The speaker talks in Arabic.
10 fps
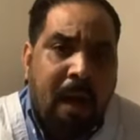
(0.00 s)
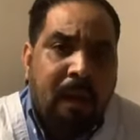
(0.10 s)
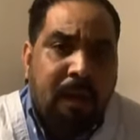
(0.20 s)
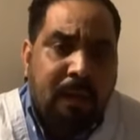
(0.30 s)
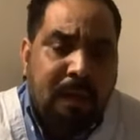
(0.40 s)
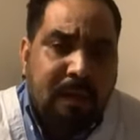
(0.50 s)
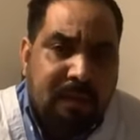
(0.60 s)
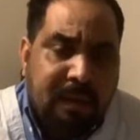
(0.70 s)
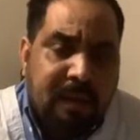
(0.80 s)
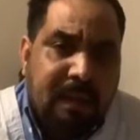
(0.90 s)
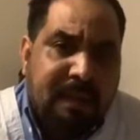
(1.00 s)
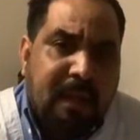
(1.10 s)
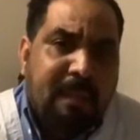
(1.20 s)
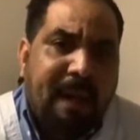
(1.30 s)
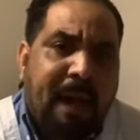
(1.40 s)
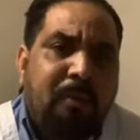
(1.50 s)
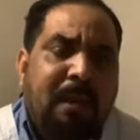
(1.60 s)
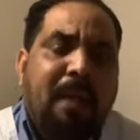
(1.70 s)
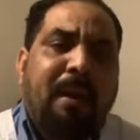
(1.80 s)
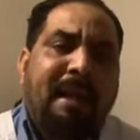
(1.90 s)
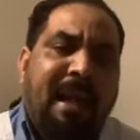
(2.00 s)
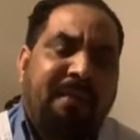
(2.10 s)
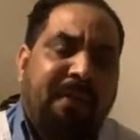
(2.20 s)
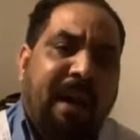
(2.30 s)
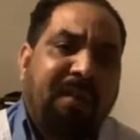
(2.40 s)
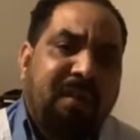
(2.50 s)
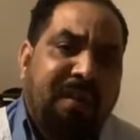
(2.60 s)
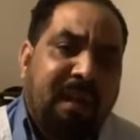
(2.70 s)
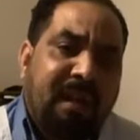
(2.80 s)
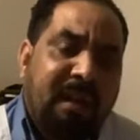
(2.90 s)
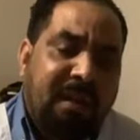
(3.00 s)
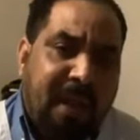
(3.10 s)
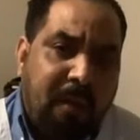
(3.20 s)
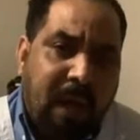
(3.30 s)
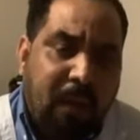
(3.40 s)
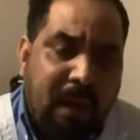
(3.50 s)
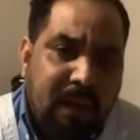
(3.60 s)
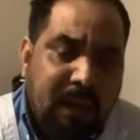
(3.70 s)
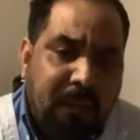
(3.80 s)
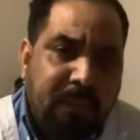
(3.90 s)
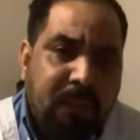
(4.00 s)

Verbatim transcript: أه، اللي اللي تكلم انا عنه لا روايه نعرفها قضيه أه، الثروه الحيوانيه